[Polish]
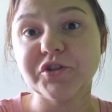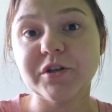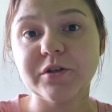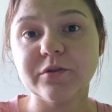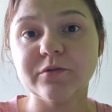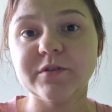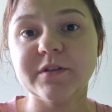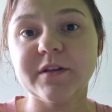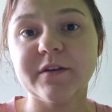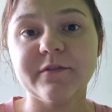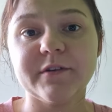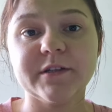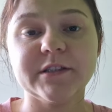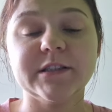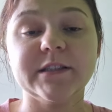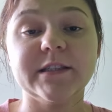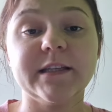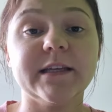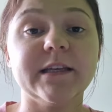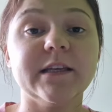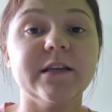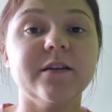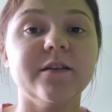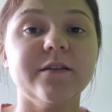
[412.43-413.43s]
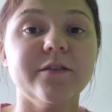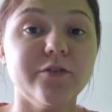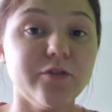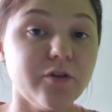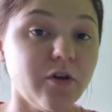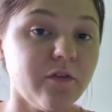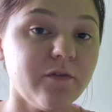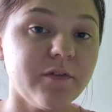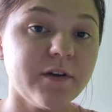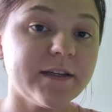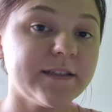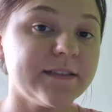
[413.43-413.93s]
szczególnie właśnie takich
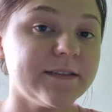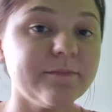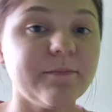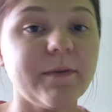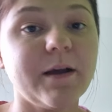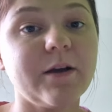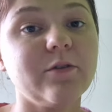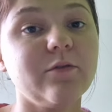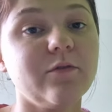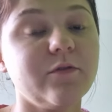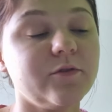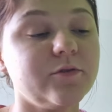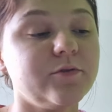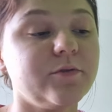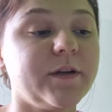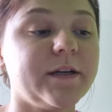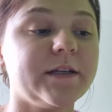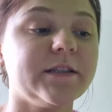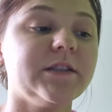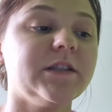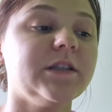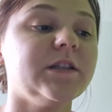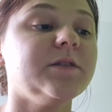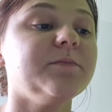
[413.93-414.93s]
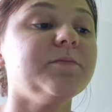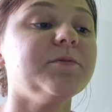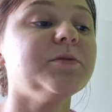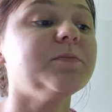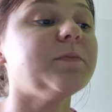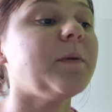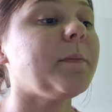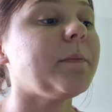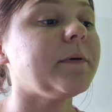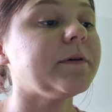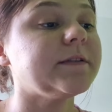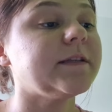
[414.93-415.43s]
nowych smaków, które
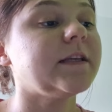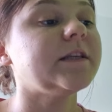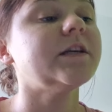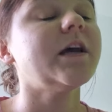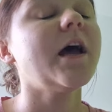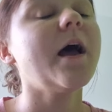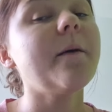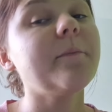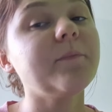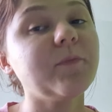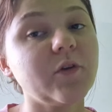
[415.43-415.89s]
chcielibyśmy poznać,